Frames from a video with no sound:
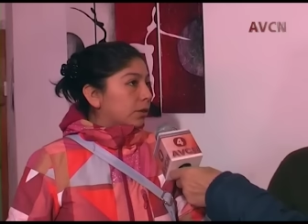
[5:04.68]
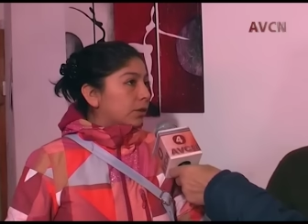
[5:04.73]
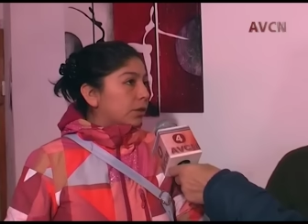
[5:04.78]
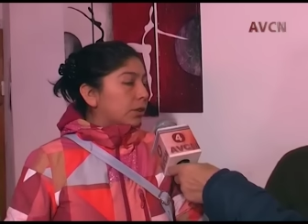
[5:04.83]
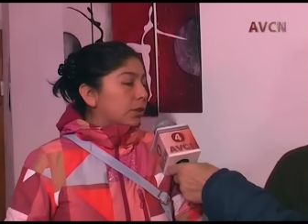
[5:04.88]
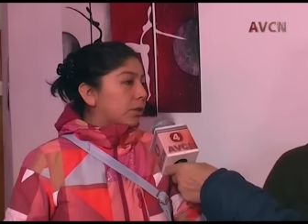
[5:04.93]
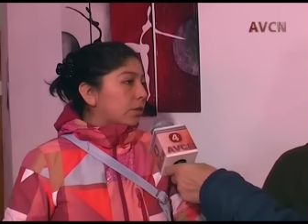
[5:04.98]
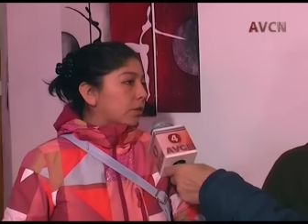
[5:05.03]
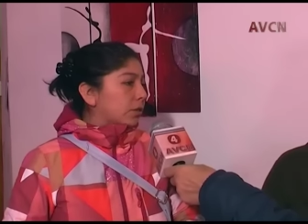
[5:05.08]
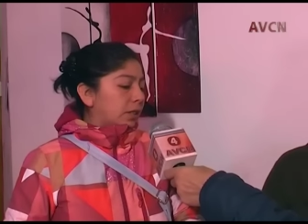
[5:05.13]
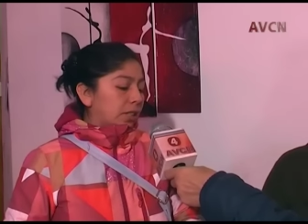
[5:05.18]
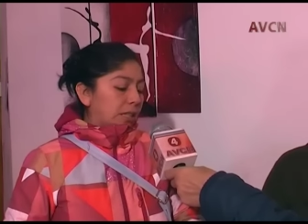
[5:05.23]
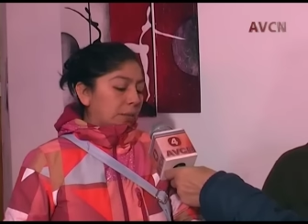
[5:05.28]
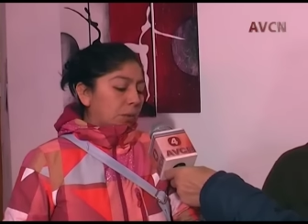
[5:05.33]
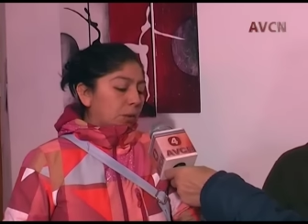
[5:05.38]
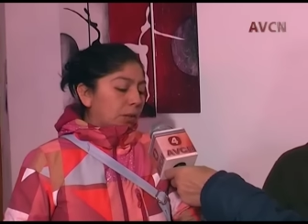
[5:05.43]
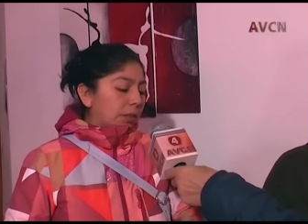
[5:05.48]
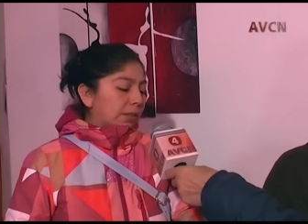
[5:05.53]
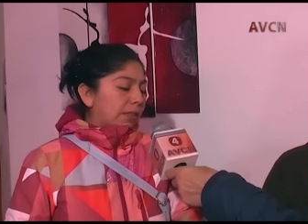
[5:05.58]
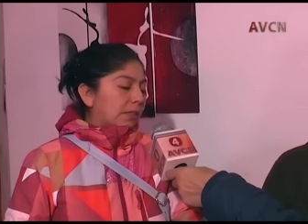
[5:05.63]
nosotros no
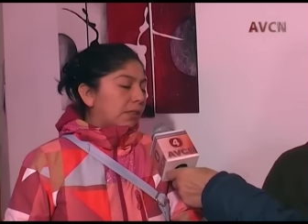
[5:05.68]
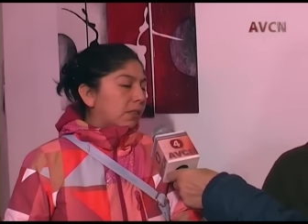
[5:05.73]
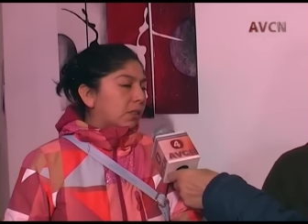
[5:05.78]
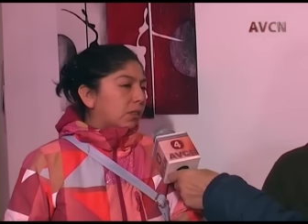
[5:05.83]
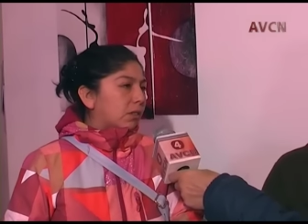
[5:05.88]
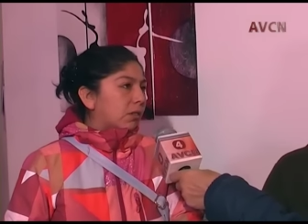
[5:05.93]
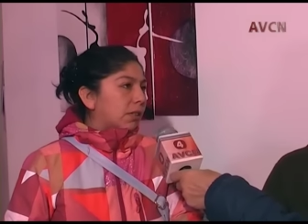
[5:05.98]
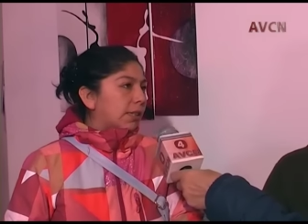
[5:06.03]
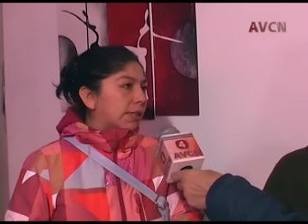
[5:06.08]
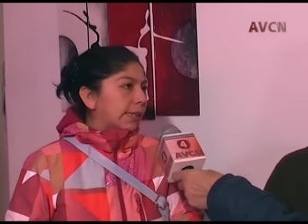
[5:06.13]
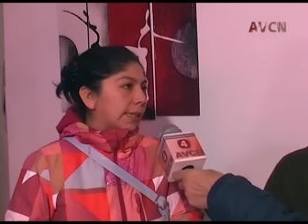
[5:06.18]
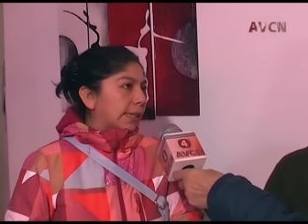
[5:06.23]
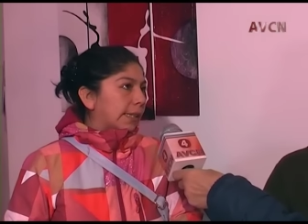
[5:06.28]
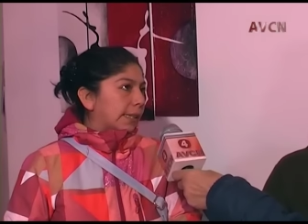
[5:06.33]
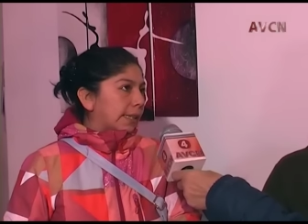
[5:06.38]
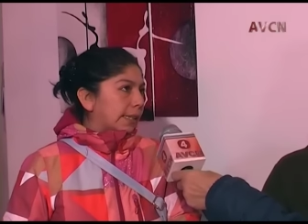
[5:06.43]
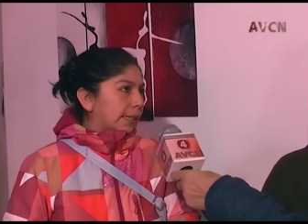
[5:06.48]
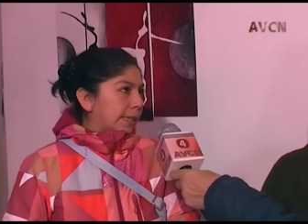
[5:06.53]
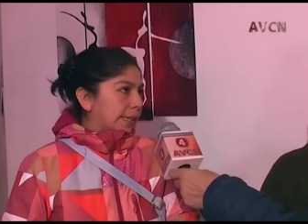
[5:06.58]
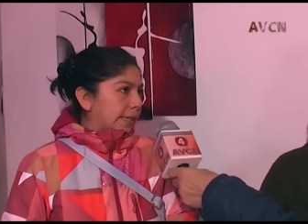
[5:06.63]
tenemos intención de
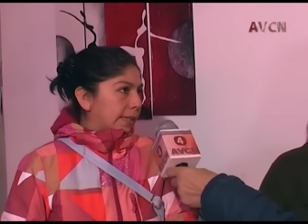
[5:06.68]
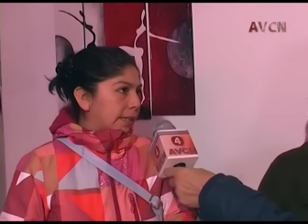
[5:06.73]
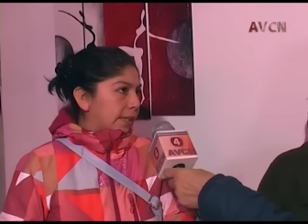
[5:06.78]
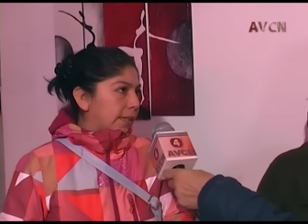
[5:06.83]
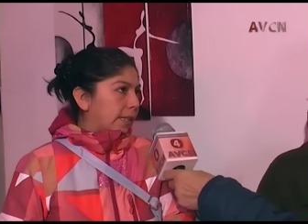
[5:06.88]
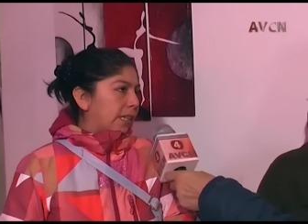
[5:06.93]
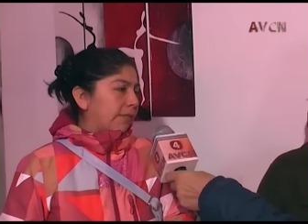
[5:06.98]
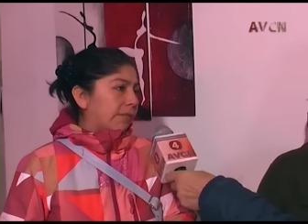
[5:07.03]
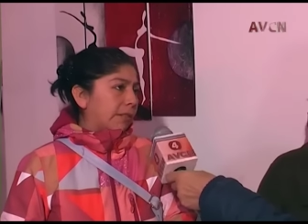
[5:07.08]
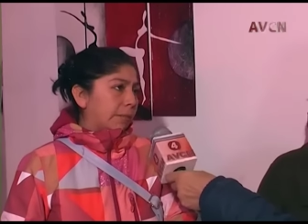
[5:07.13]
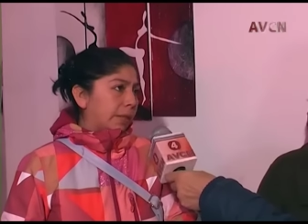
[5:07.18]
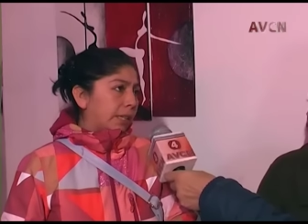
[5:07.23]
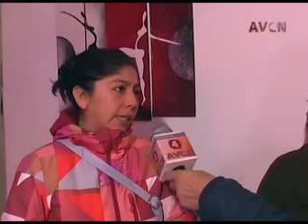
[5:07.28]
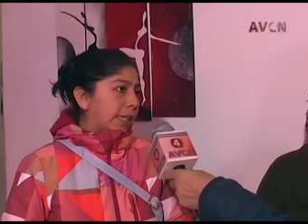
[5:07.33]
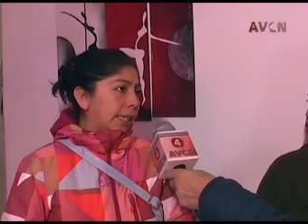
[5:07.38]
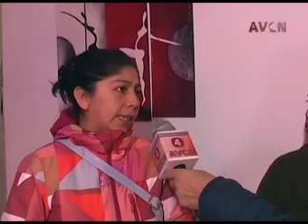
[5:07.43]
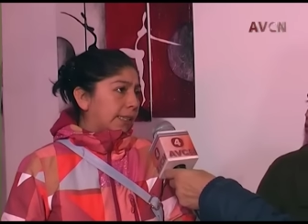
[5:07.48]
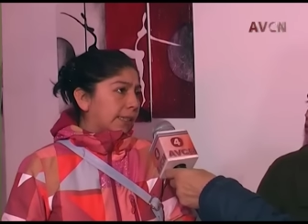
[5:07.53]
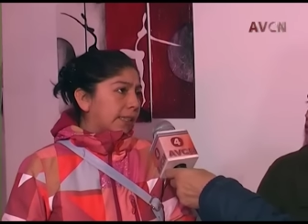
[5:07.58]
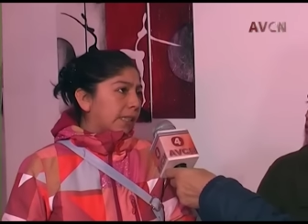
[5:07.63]
sacar a nadie de la
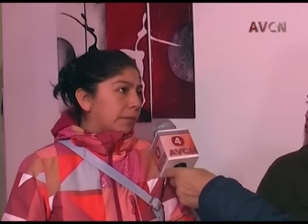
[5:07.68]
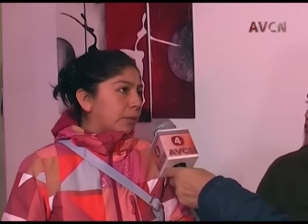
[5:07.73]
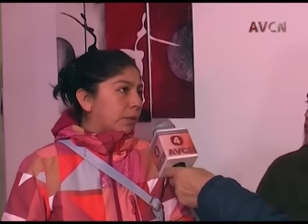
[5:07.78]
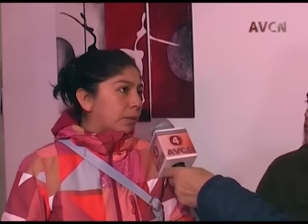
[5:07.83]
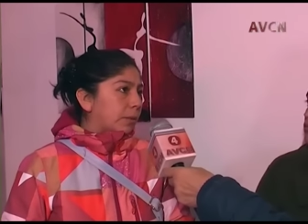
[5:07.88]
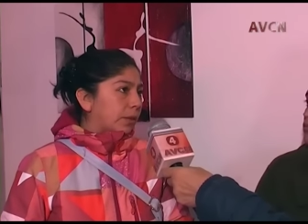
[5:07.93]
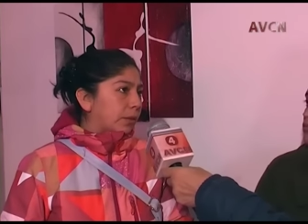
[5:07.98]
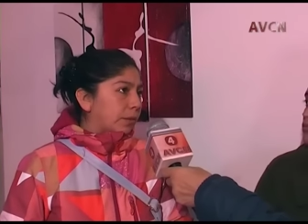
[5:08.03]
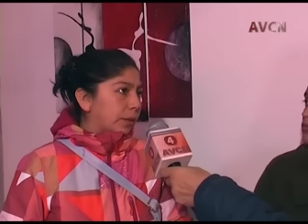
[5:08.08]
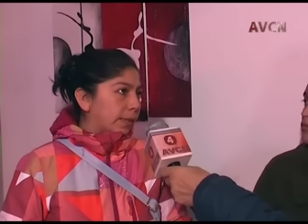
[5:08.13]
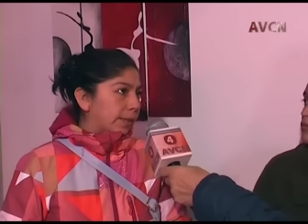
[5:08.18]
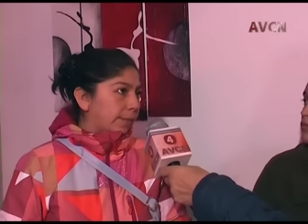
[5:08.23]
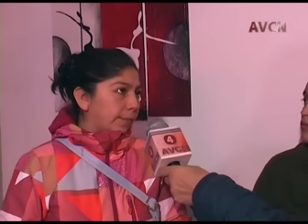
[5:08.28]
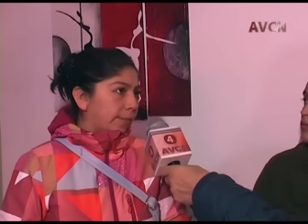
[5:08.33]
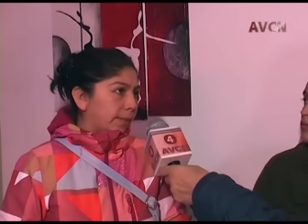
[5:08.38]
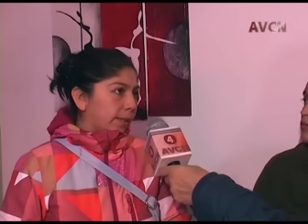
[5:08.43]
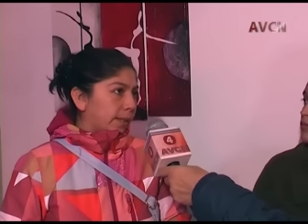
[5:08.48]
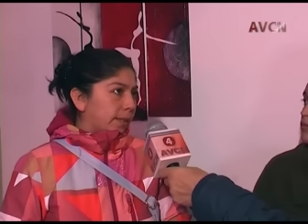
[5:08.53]
familia que ya están viviendo ahí.